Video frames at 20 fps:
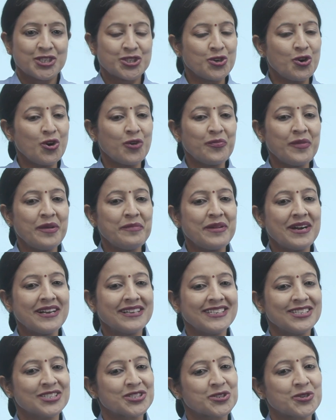शोक में
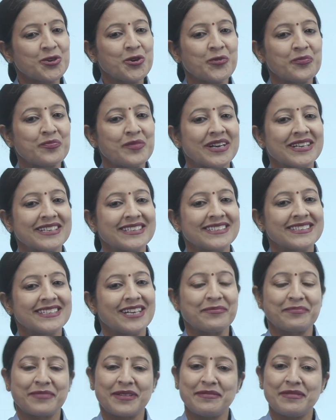मग्न शोक मग्न
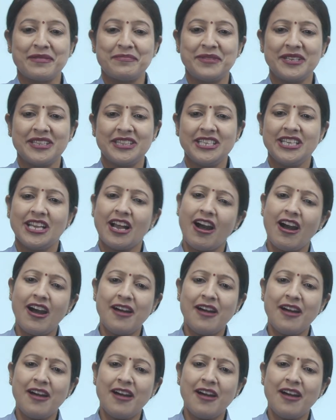अपने में बीती